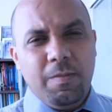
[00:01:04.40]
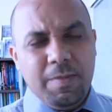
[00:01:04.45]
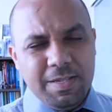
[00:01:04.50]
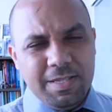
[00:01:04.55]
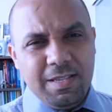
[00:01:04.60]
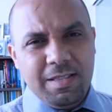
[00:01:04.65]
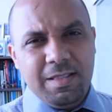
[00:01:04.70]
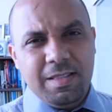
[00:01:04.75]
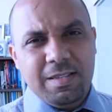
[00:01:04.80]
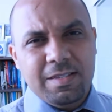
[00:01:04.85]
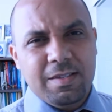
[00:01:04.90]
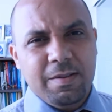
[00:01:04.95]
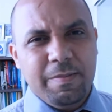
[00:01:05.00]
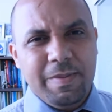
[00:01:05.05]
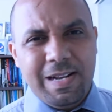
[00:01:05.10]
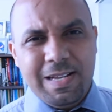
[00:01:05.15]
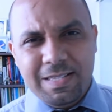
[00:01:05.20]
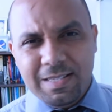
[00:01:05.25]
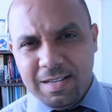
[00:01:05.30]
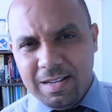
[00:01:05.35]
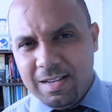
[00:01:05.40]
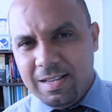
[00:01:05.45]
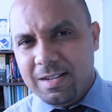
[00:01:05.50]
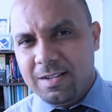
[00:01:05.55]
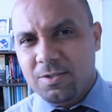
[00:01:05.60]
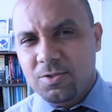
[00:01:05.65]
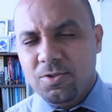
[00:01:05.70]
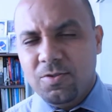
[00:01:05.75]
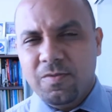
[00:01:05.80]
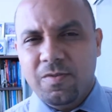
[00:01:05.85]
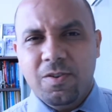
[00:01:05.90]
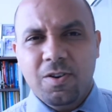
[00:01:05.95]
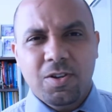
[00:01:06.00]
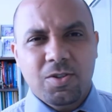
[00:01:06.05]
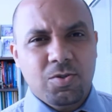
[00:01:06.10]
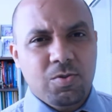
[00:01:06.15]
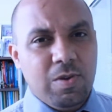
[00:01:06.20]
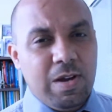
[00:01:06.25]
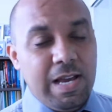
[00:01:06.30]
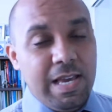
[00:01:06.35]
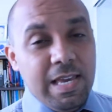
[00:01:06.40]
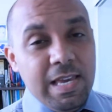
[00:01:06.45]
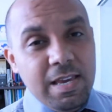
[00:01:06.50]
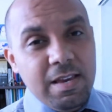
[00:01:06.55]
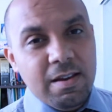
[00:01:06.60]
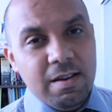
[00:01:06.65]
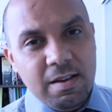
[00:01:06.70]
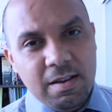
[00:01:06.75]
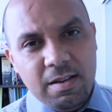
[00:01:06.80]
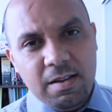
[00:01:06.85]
uma sentença brasileira de divórcio aí